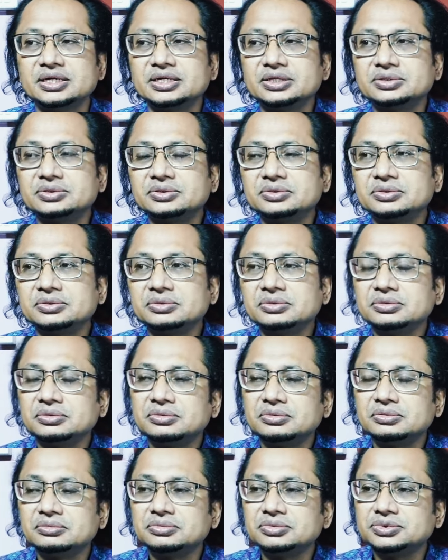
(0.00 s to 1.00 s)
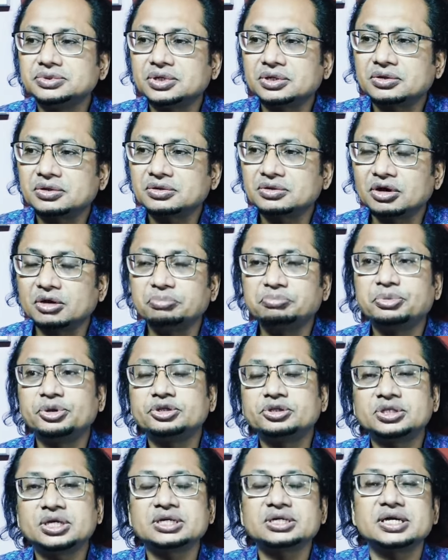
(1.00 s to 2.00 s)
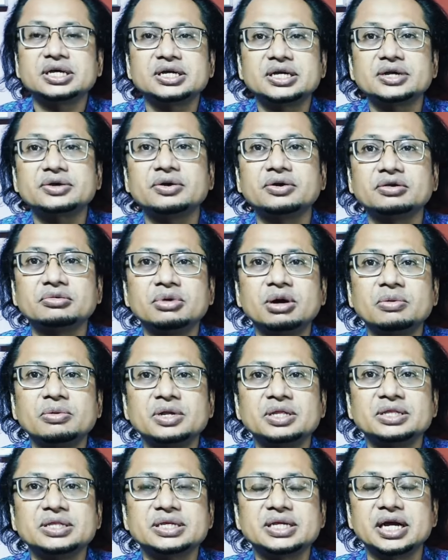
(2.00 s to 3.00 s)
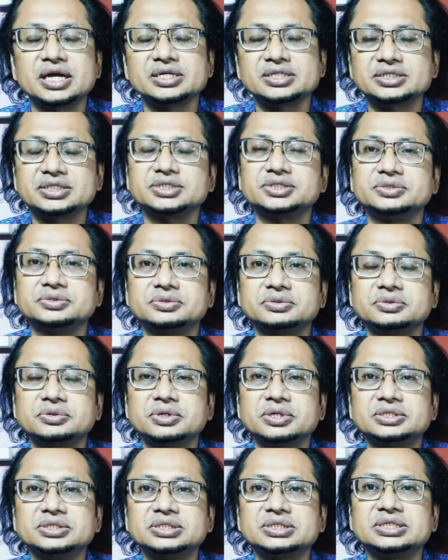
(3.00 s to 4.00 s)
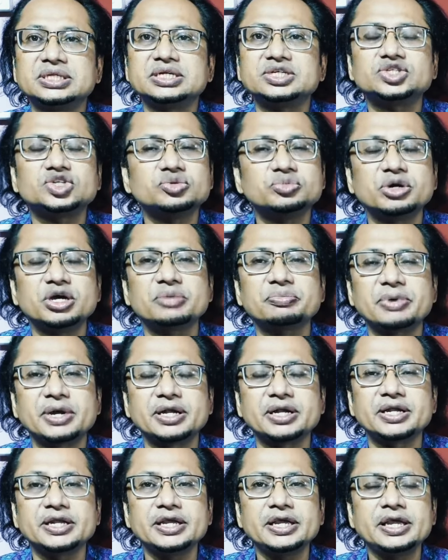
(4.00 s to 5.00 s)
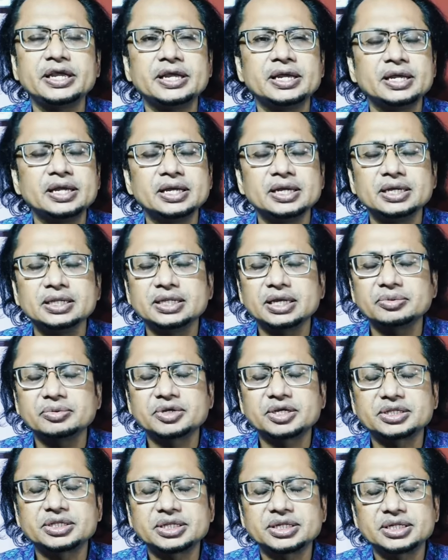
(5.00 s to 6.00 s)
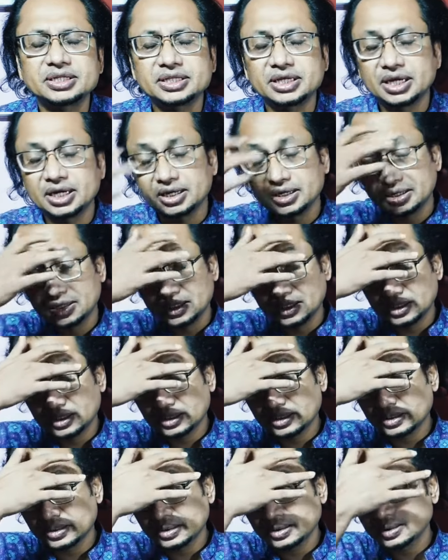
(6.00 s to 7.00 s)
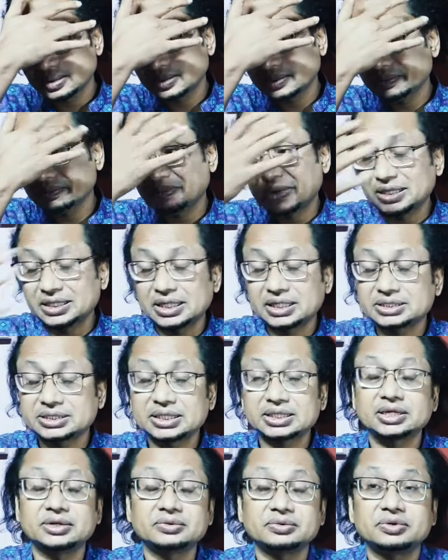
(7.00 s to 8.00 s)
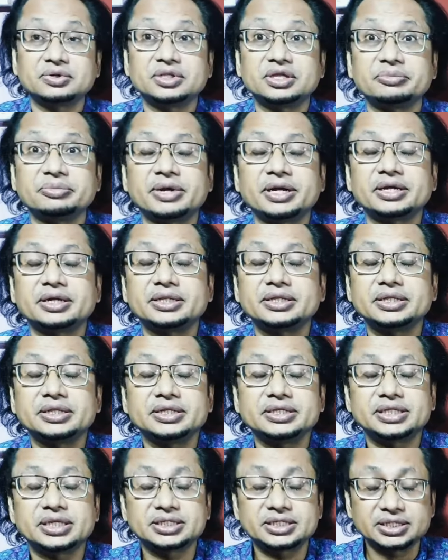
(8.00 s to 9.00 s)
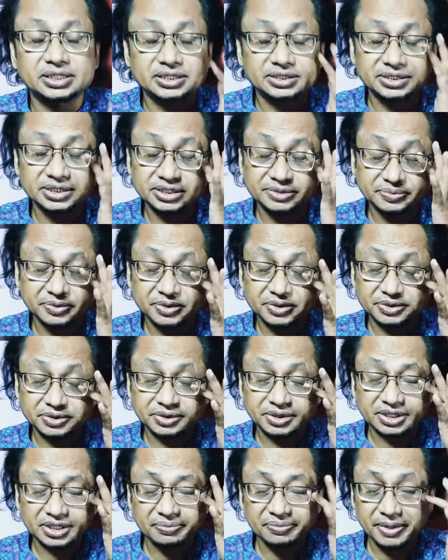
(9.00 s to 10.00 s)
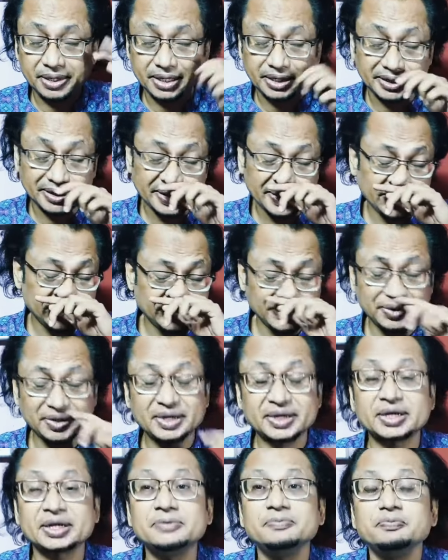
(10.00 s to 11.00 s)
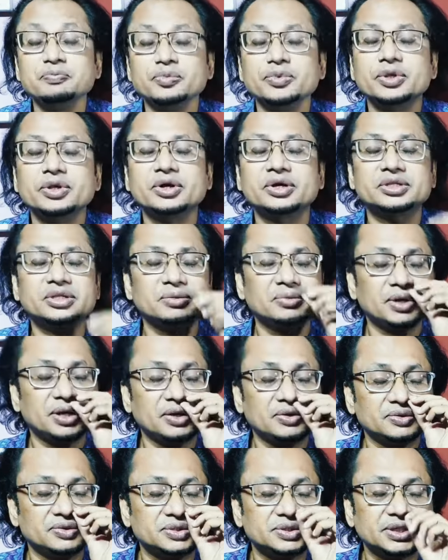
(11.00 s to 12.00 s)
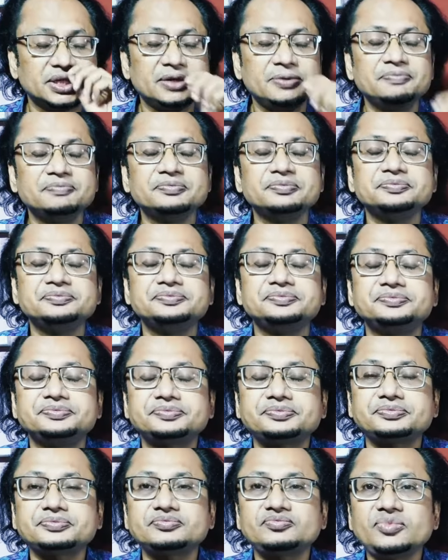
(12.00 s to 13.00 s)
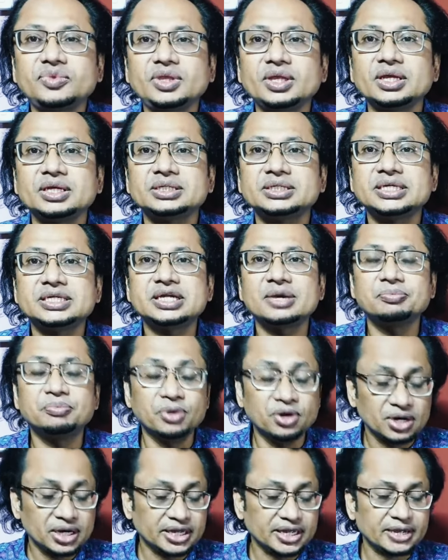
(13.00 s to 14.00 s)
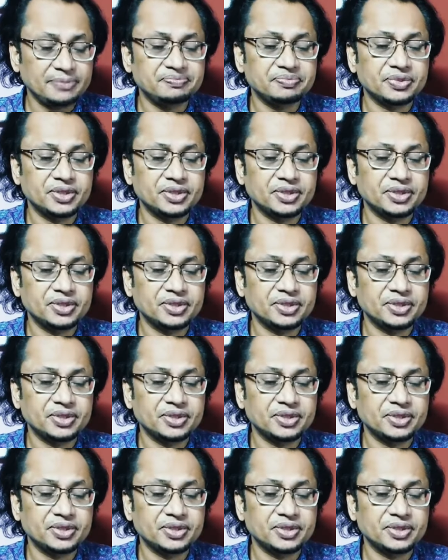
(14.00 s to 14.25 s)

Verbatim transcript: কিন্তু যখন এটা গণভবনের দিকে আসতে শুরু করেছে তিনি আর সময় পাননি এমনকি তিনি তার বাধা ছাদাও করতে পারেননি তিনি তার সাথে জিনিসপত্র নিতে পারেননি এই ধরনের একটা কথা বলা হচ্ছে সেটা বলে